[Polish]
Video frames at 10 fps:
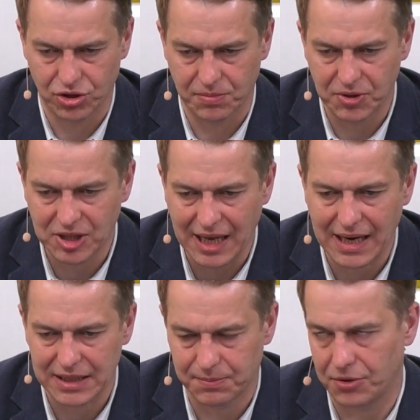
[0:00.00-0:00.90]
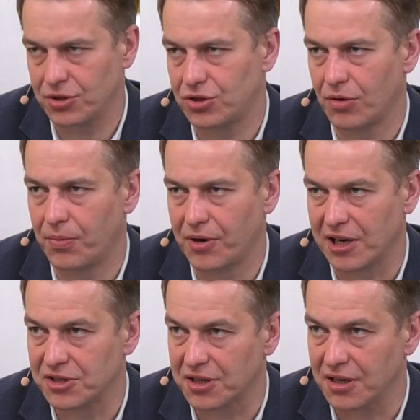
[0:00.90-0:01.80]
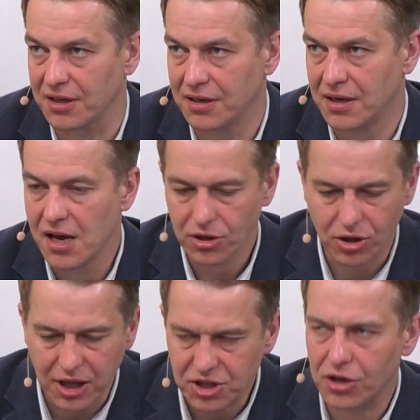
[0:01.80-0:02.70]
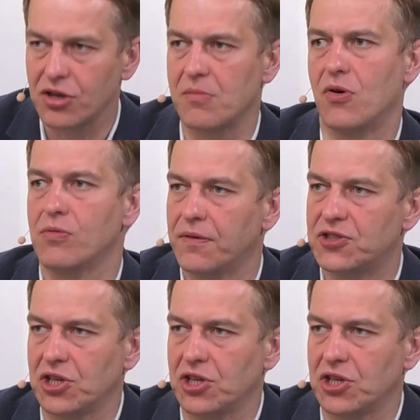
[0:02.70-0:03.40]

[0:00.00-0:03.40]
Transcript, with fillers: żeby teraz ponieść tą porażkę, to dlaczego nie mogły